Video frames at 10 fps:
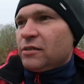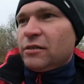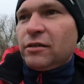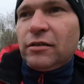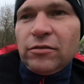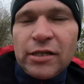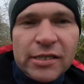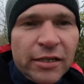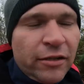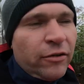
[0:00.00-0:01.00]
э, ну,
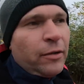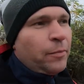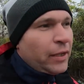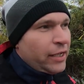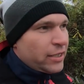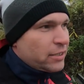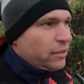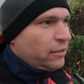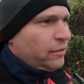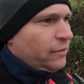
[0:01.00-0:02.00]
гастролировали по
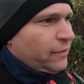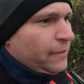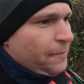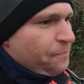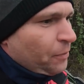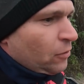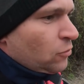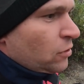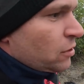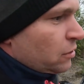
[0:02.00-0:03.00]
Аляске. Ага.
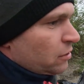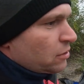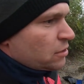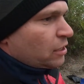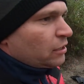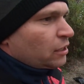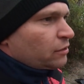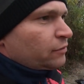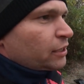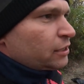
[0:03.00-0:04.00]
Вот, э, с
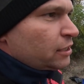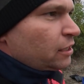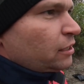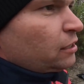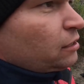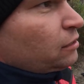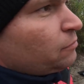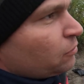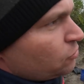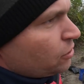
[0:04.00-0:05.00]
Канады выходили, и,
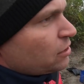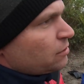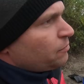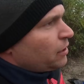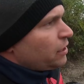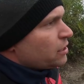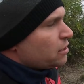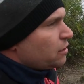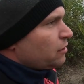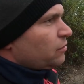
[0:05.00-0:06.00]
получается, по
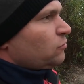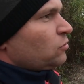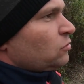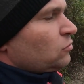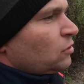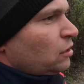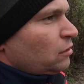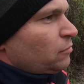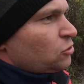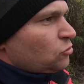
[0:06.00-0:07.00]
Аляске, вот
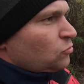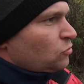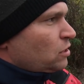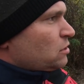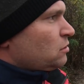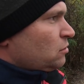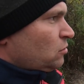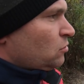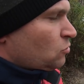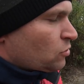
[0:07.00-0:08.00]
на большом
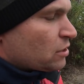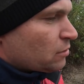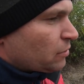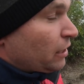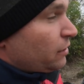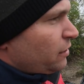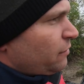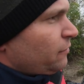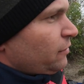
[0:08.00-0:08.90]
э, круизном, лайнере.